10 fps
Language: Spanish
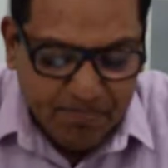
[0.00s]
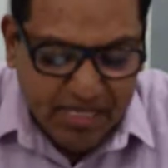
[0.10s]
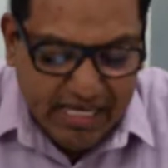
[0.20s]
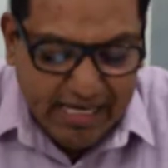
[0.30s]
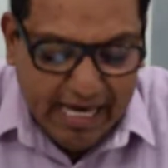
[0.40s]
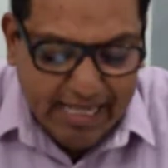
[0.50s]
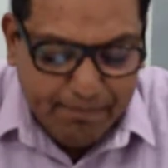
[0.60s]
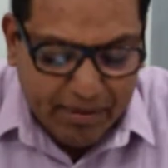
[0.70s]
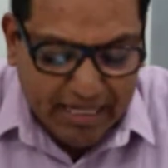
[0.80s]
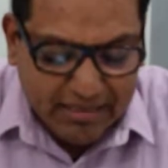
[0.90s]
y
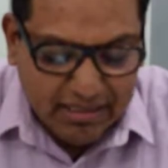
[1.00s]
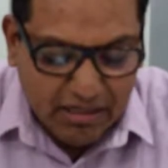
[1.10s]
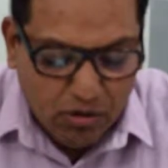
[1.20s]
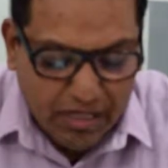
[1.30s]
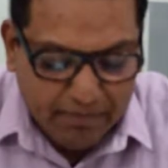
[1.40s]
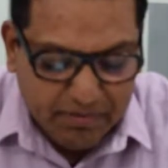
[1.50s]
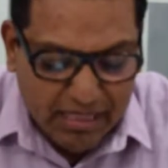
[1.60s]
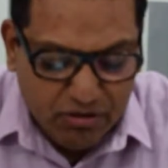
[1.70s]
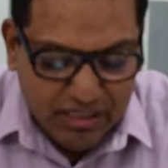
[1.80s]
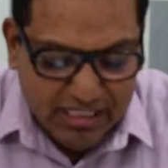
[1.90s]
queda parte de lo
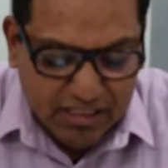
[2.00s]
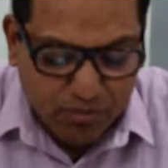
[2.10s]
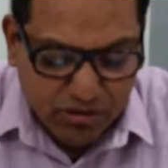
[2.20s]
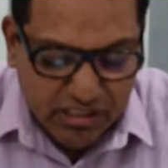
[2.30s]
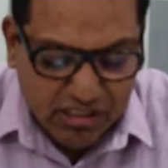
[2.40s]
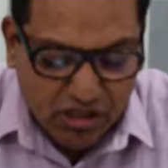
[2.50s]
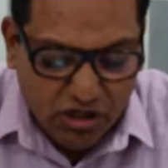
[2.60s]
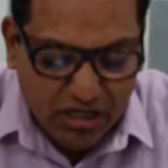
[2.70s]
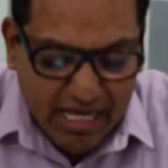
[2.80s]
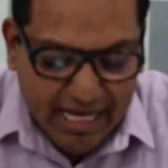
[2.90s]
captado en esta
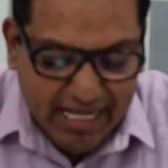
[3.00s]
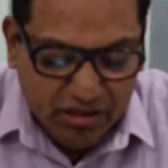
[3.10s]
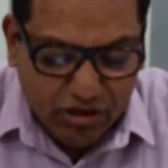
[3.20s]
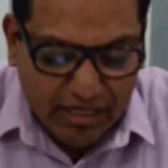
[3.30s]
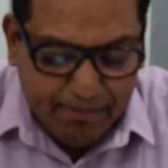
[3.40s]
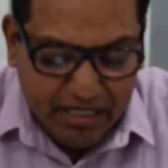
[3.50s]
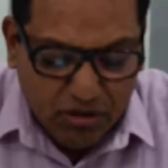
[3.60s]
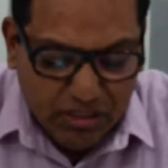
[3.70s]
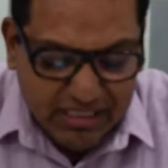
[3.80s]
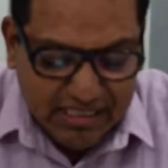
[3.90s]
exposición, en donde el
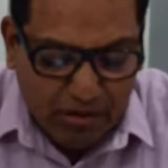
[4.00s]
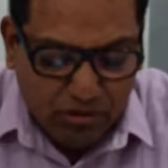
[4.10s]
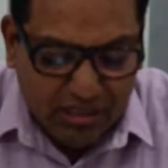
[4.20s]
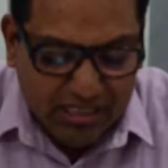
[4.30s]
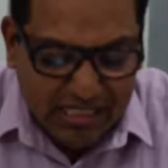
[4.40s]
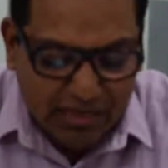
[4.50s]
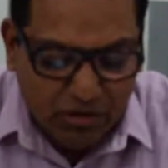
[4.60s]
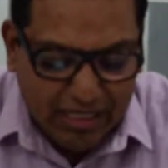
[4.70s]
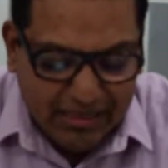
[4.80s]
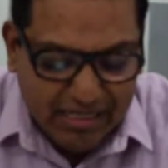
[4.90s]
periodista ha utilizado
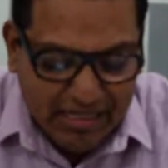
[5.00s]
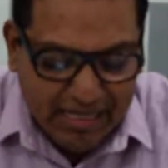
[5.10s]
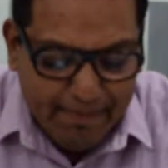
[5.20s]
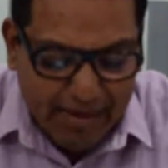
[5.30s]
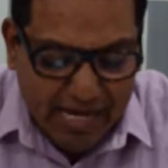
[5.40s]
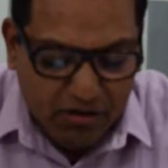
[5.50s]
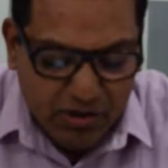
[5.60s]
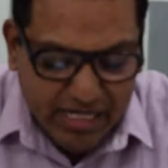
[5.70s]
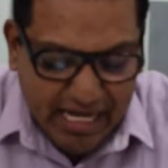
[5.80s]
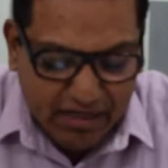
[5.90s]
la técnica en blanco
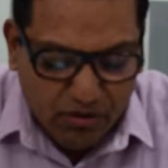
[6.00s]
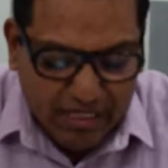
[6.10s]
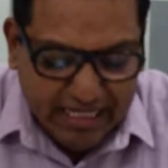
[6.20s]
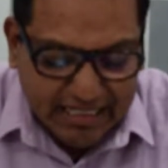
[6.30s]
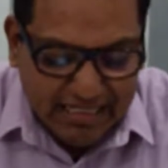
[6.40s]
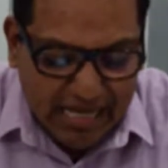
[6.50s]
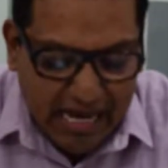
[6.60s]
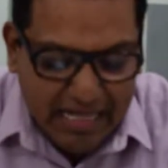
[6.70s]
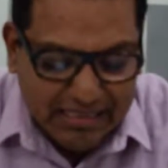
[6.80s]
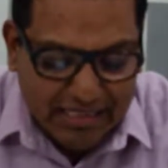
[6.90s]
y negro que
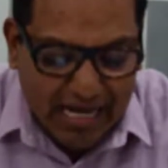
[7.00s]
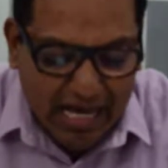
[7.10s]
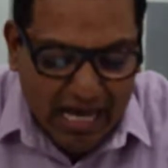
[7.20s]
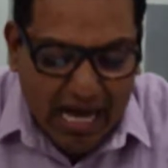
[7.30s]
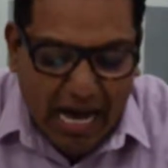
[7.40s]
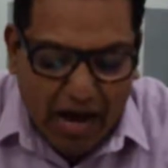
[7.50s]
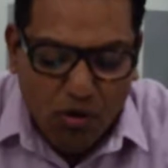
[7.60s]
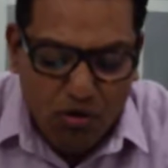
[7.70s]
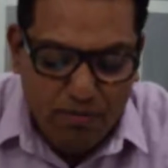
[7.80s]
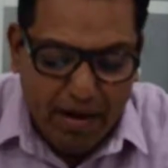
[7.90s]
realza
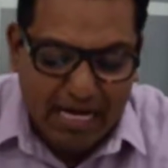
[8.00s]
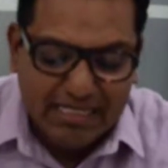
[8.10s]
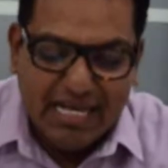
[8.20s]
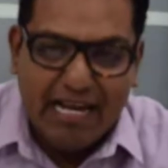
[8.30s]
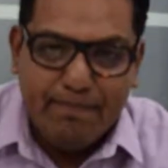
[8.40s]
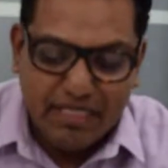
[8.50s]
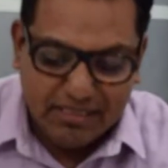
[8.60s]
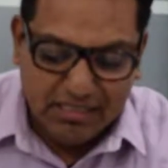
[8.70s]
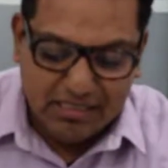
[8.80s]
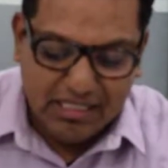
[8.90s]
aún más el
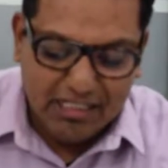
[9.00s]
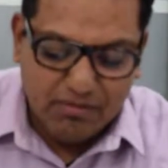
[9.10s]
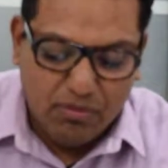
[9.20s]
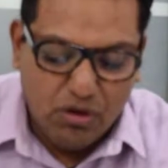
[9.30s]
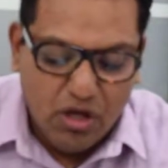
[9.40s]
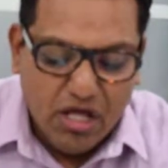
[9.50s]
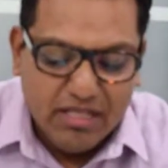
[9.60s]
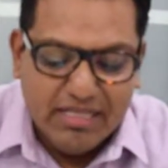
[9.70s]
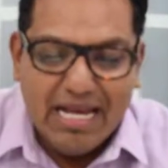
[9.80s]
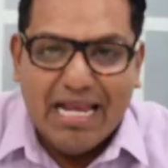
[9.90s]
misticismo
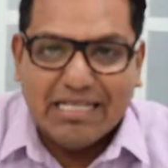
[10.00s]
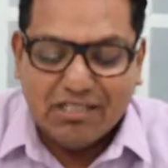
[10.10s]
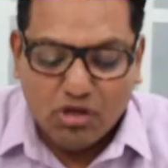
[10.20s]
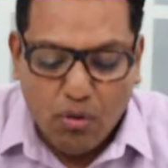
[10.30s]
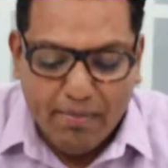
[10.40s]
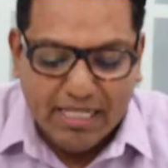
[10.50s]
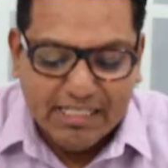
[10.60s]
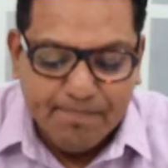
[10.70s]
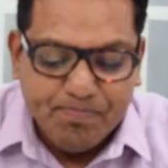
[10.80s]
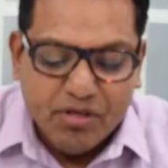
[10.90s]
de las
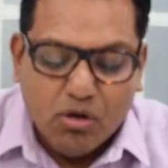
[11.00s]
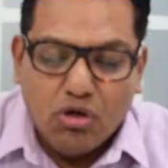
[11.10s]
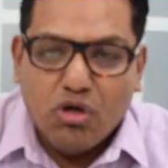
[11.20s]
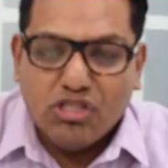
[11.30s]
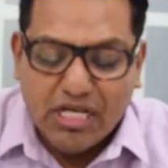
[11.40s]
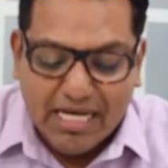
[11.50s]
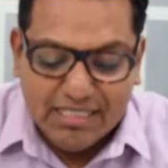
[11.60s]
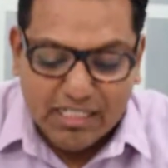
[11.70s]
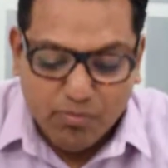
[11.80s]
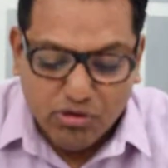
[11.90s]
tomas. Conozca
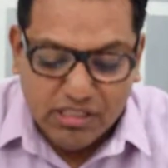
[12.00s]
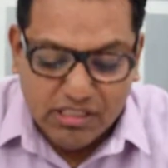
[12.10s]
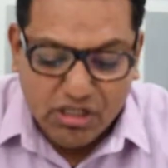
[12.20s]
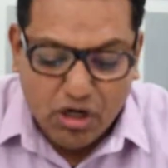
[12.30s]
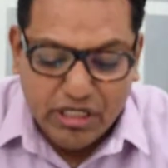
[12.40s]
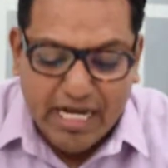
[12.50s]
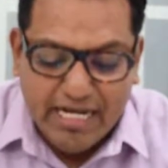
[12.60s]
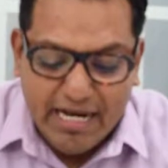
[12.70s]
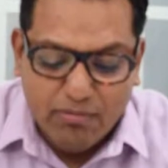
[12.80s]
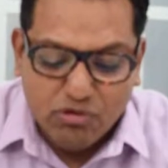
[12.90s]
esta exposición
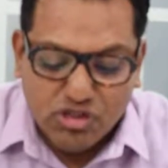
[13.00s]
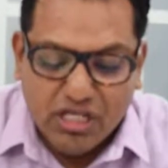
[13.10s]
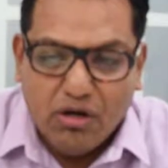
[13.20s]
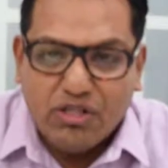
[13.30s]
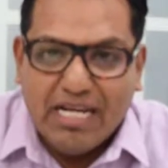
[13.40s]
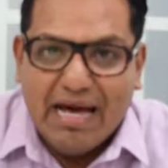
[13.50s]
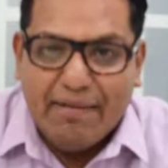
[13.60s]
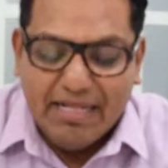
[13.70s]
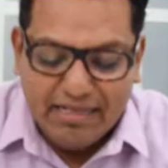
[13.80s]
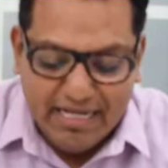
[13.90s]
en el Museo de la
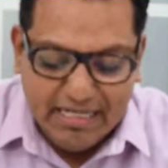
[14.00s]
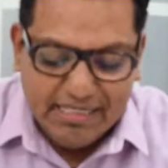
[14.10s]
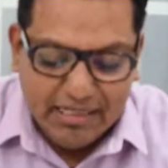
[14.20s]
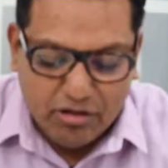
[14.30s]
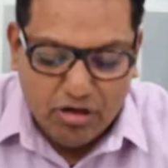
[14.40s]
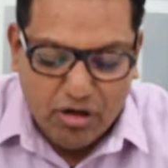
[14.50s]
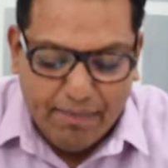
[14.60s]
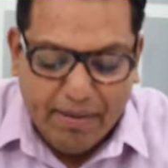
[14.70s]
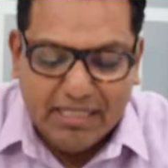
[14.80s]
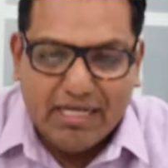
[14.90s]
Bandera y Santuario de
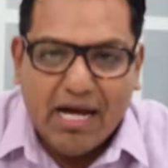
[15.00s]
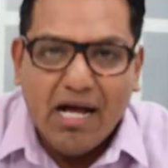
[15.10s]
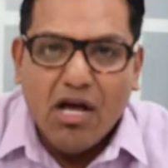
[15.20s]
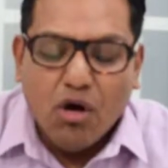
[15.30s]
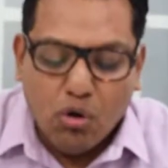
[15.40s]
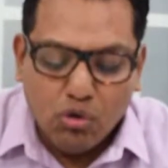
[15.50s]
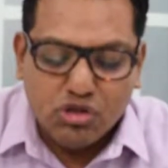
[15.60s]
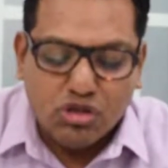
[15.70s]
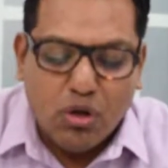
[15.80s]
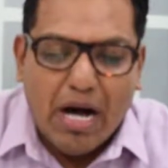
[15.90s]
la Patria,
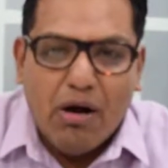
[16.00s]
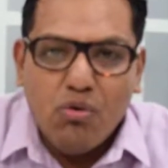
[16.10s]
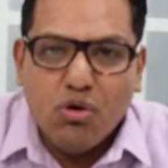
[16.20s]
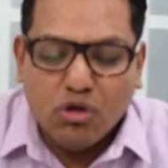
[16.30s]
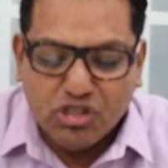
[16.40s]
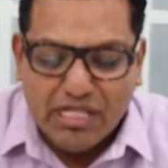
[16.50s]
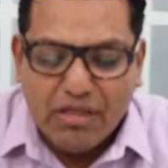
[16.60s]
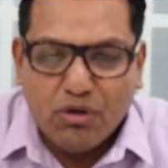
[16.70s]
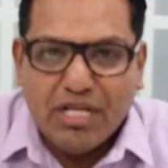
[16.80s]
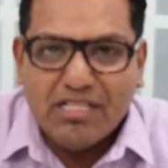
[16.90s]
justo a un
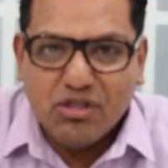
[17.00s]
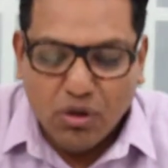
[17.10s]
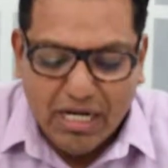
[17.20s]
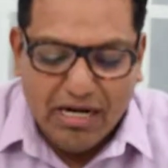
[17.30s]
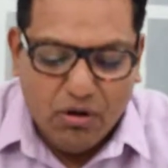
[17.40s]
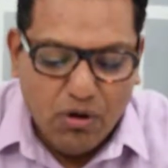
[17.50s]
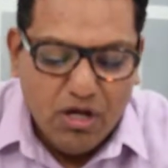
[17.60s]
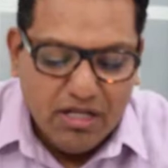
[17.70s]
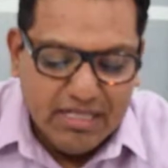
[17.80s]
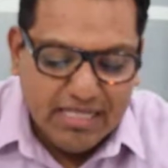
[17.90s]
costado del zócalo
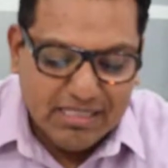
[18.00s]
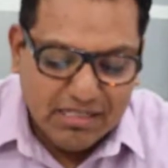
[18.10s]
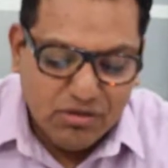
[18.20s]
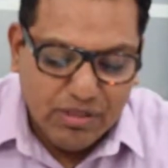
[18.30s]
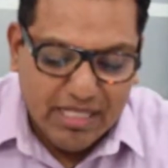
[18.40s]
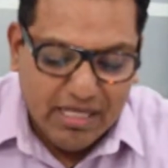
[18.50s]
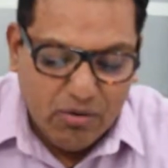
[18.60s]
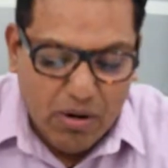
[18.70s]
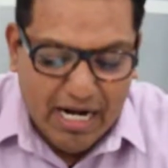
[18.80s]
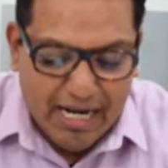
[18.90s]
de esta ciudad de
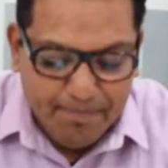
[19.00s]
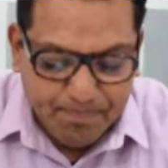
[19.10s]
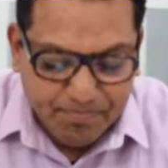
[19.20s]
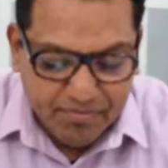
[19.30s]
Iguala.